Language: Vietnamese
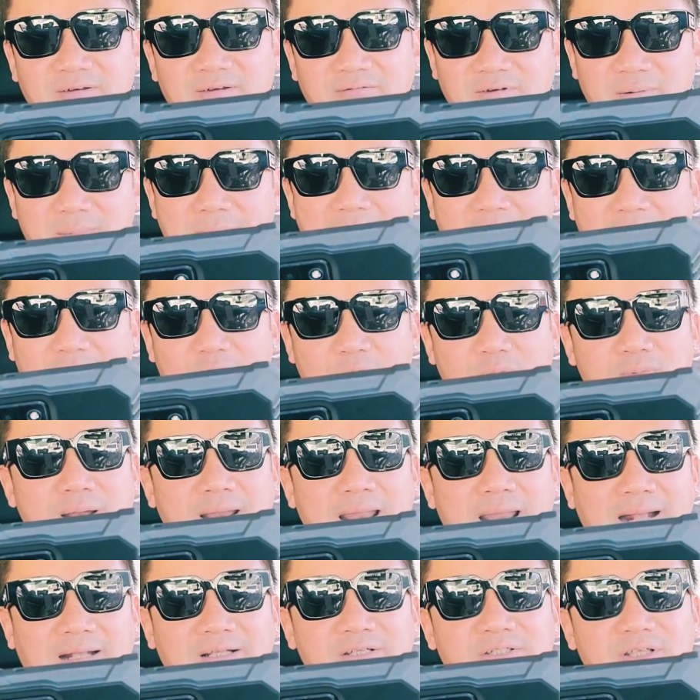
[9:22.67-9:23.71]
và bà cũng đã
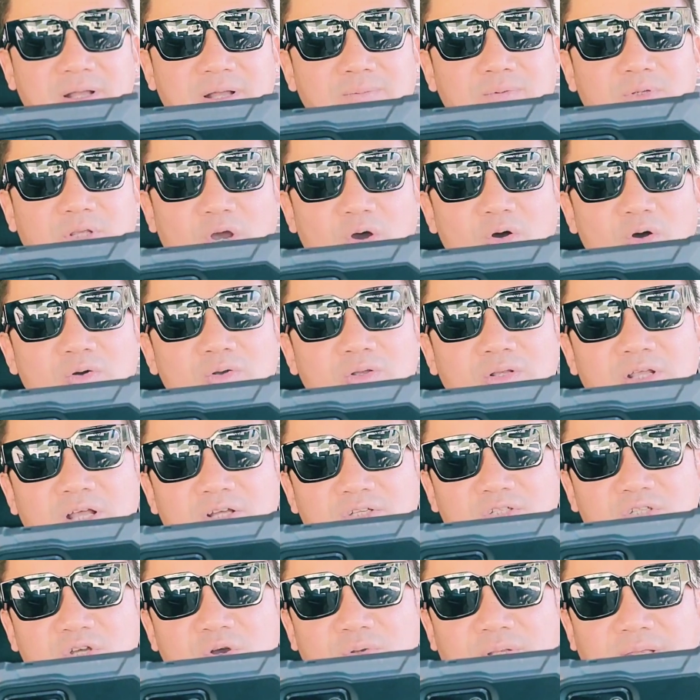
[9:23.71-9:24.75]
đặt xong chỗ cho
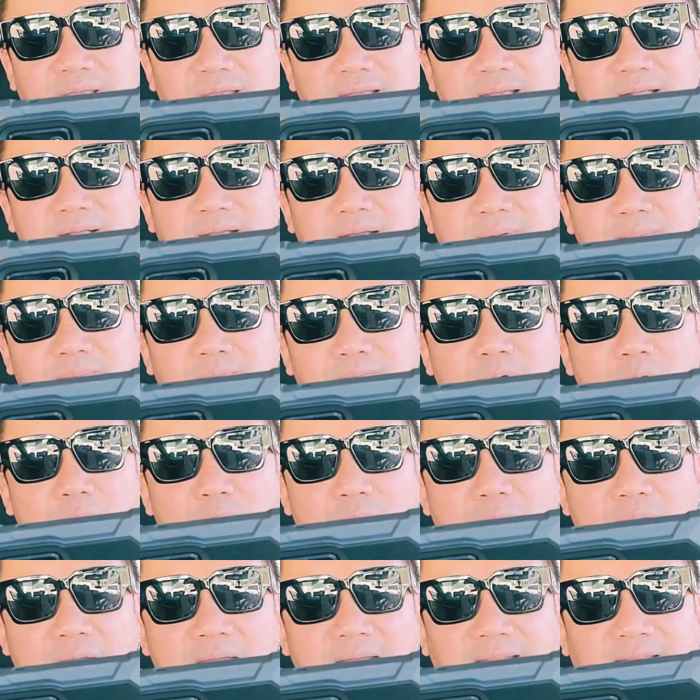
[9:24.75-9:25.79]
show diễn
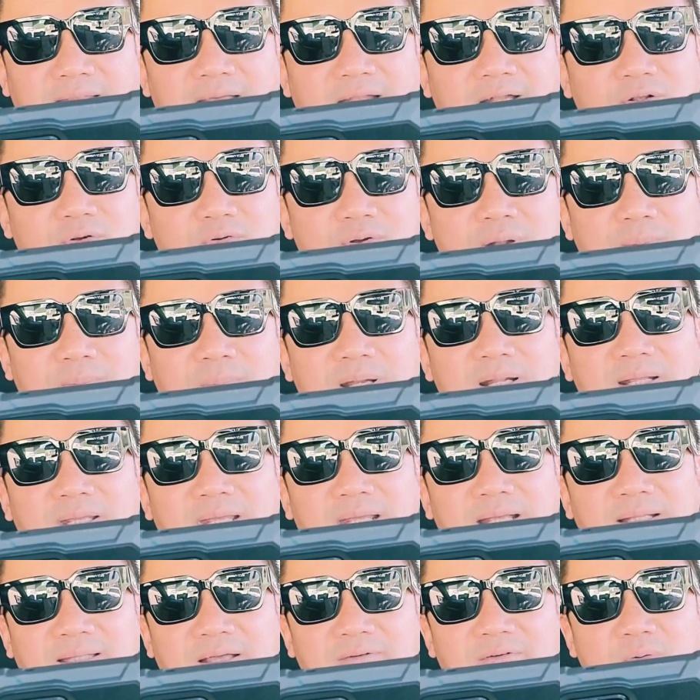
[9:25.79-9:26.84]
bùng 2 Tết của năm diễn
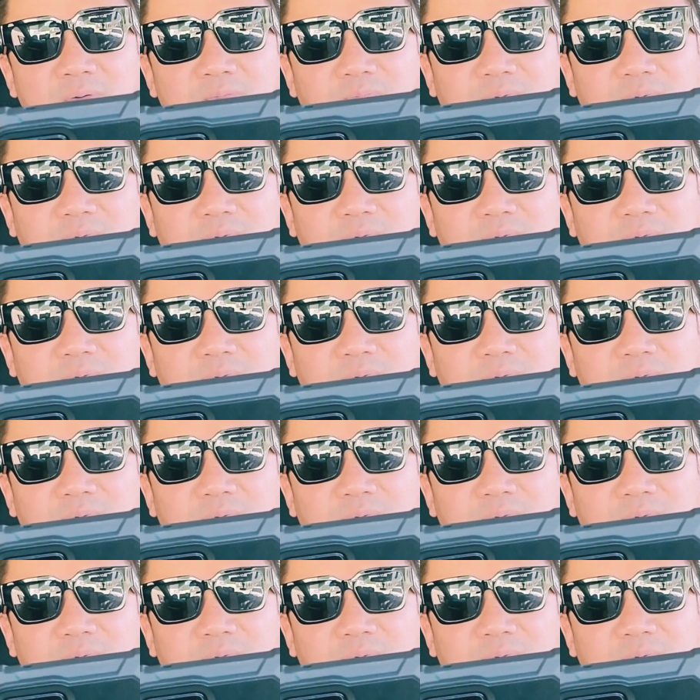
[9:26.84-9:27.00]
viên tại phòng